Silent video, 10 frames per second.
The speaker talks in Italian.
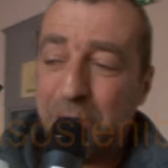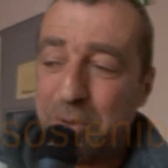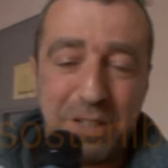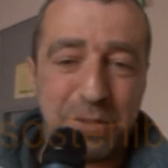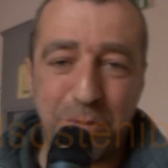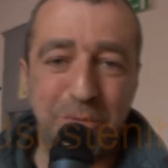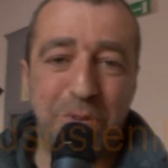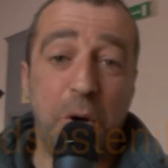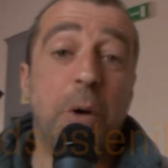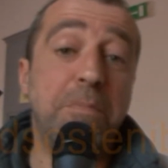
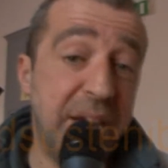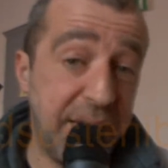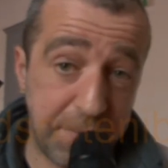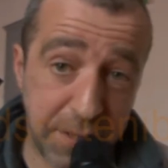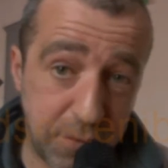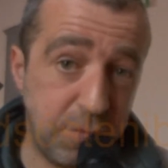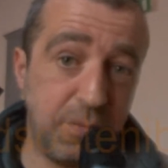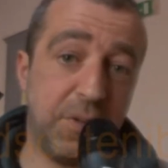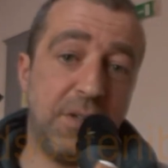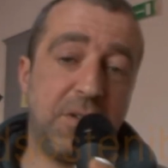L'Occhiatrullo, L'Ho Bene
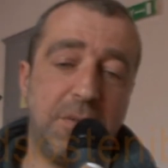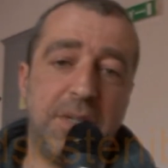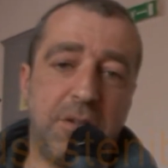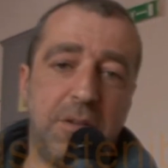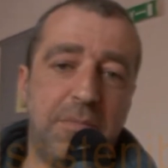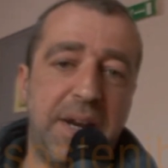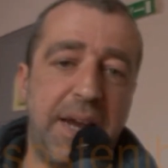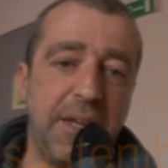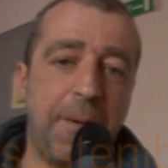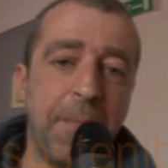Perdute, insomma, sono
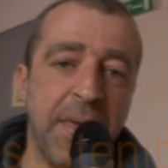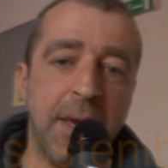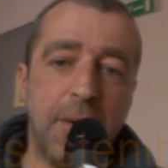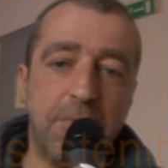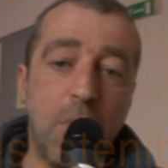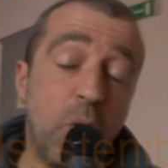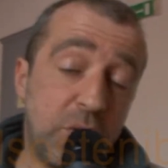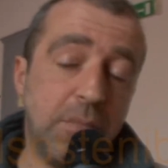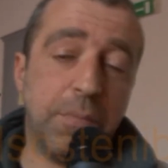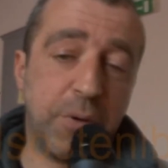brani
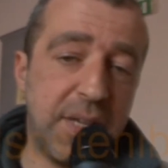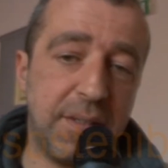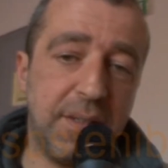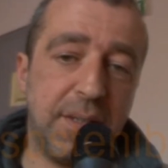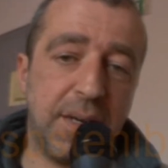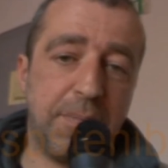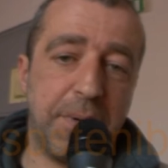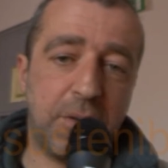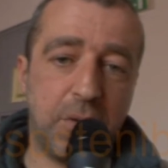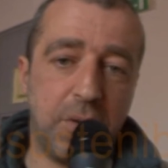molto importanti del
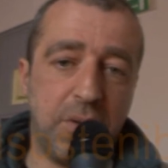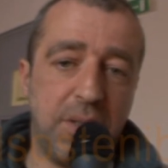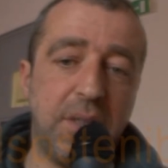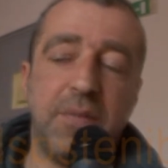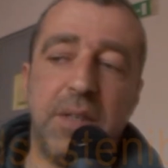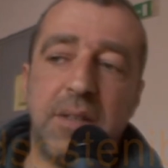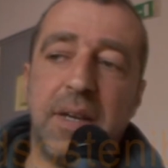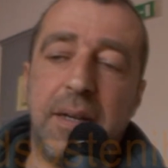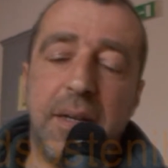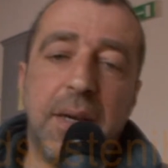repertorio di De
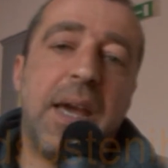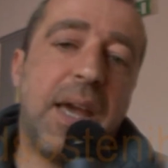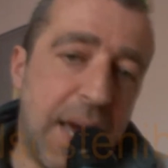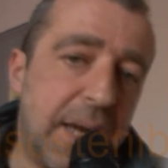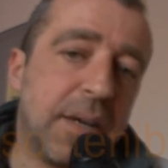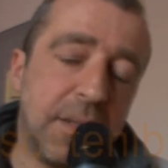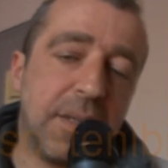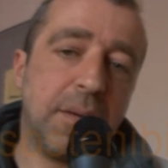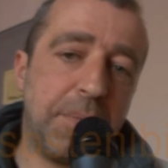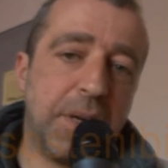Vita e anche
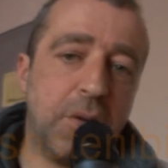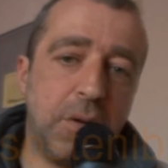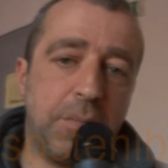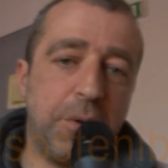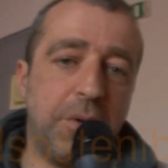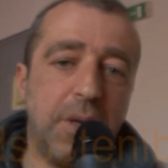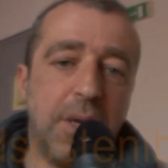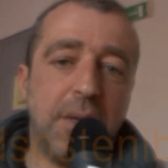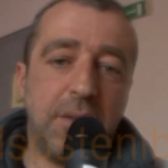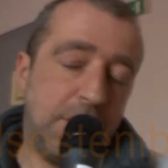del repertorio poi
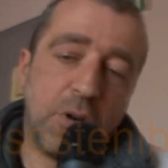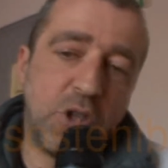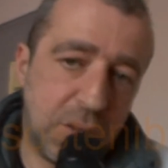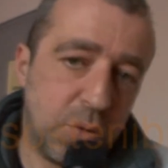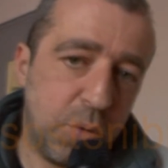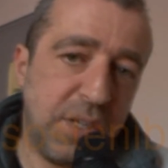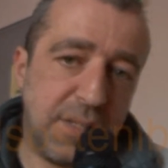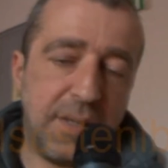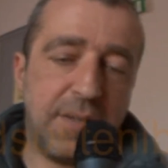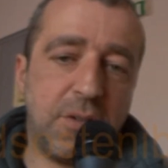di Progetto
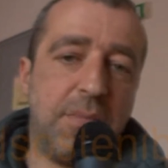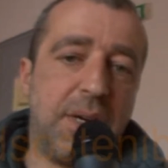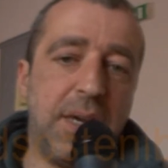Iza, insomma,